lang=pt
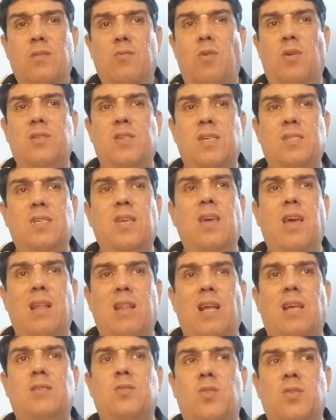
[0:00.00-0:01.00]
Nossas
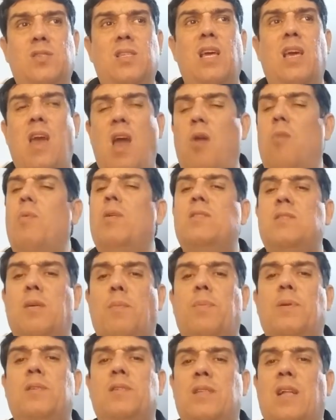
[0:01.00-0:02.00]
inquietações têm que realmente ser
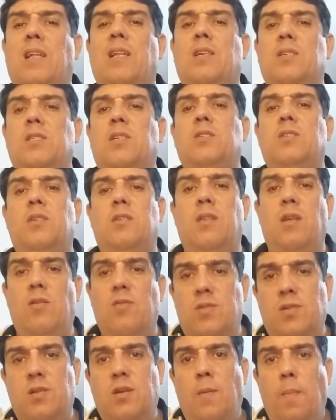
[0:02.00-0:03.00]
apresentadas diante de
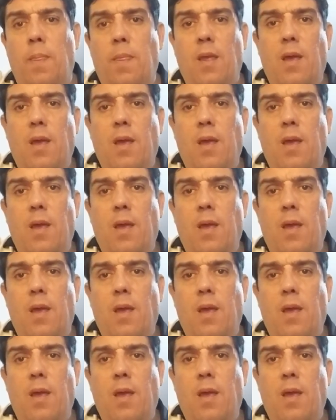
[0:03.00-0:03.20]
Deus.